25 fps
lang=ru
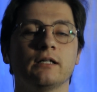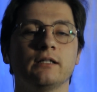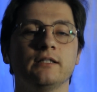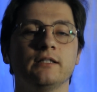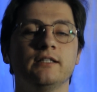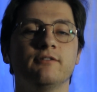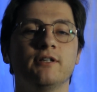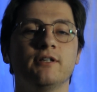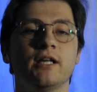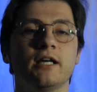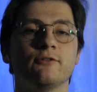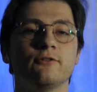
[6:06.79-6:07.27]

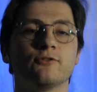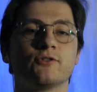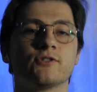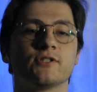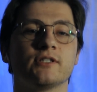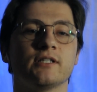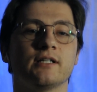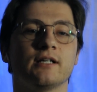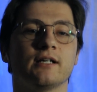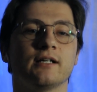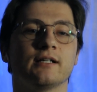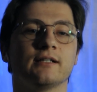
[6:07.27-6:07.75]

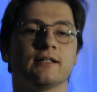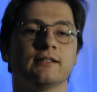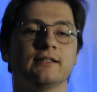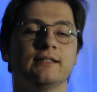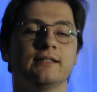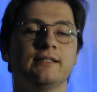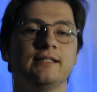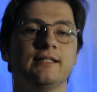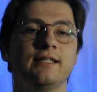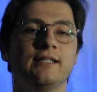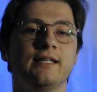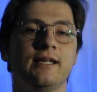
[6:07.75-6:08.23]
являются
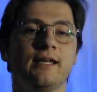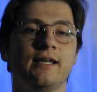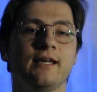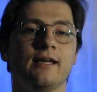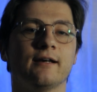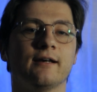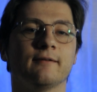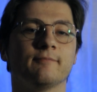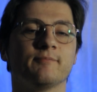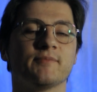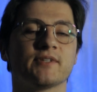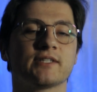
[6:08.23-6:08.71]

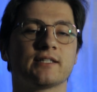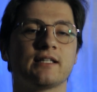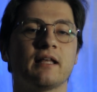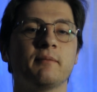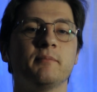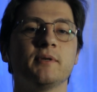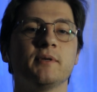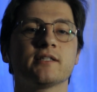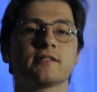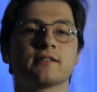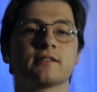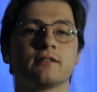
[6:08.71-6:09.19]
не
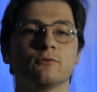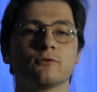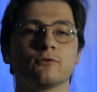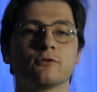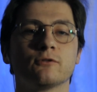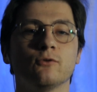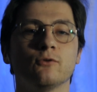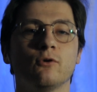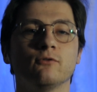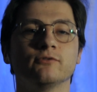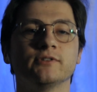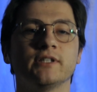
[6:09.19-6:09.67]
стамеска
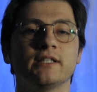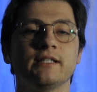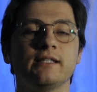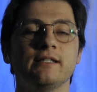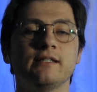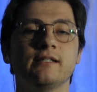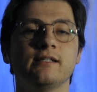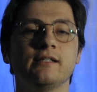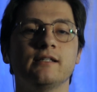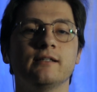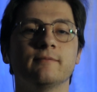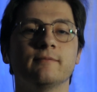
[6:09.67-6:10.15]
условно
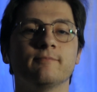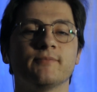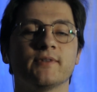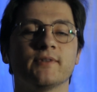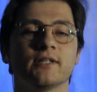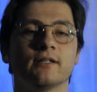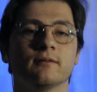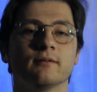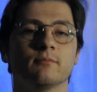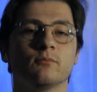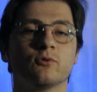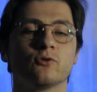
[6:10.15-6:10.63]
и
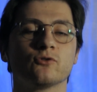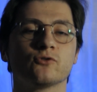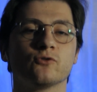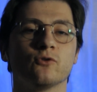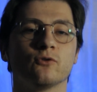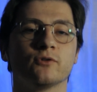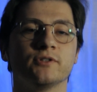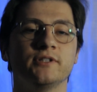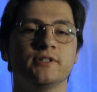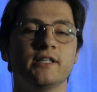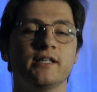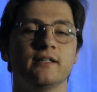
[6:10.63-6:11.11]
э,
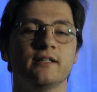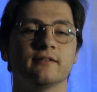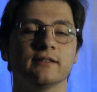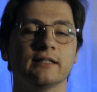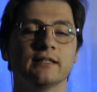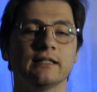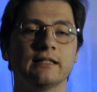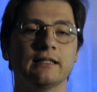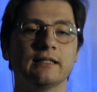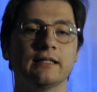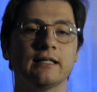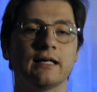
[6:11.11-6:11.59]
брусок
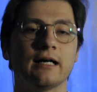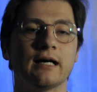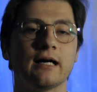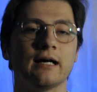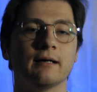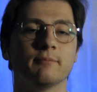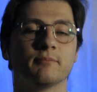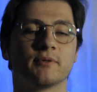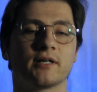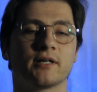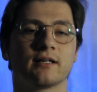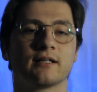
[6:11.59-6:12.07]
дерева,
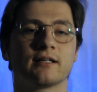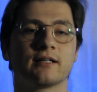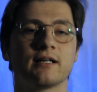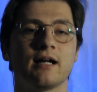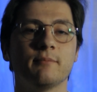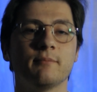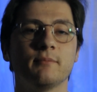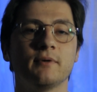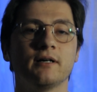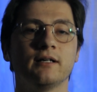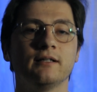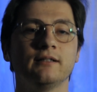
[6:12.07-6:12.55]
а
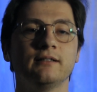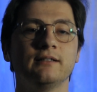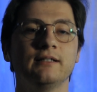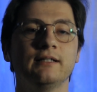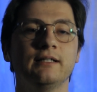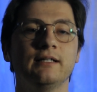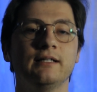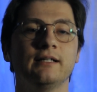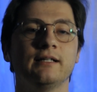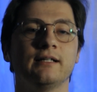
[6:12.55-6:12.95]
программа,